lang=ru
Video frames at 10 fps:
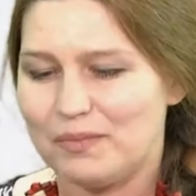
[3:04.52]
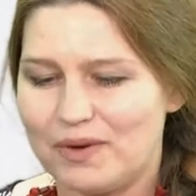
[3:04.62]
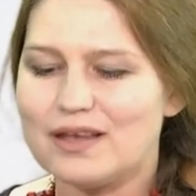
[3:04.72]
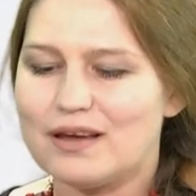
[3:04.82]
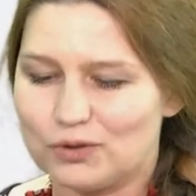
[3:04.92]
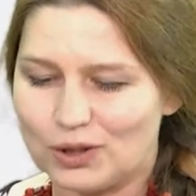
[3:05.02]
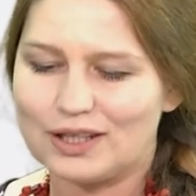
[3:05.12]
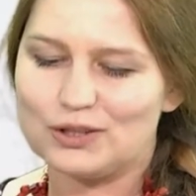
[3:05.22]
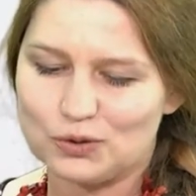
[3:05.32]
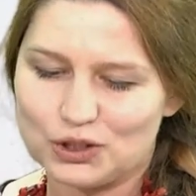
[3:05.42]
не менее, вот
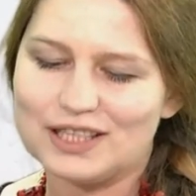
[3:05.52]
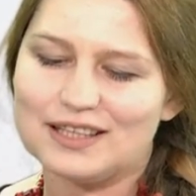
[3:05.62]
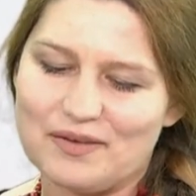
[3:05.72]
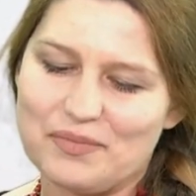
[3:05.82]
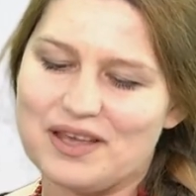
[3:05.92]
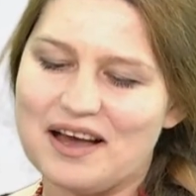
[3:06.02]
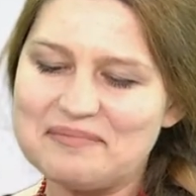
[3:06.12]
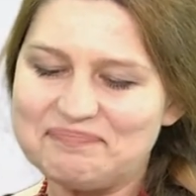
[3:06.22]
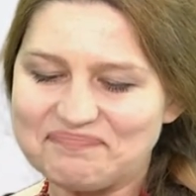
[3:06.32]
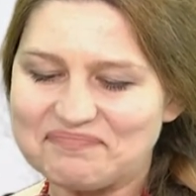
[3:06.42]
этот сюжет для меня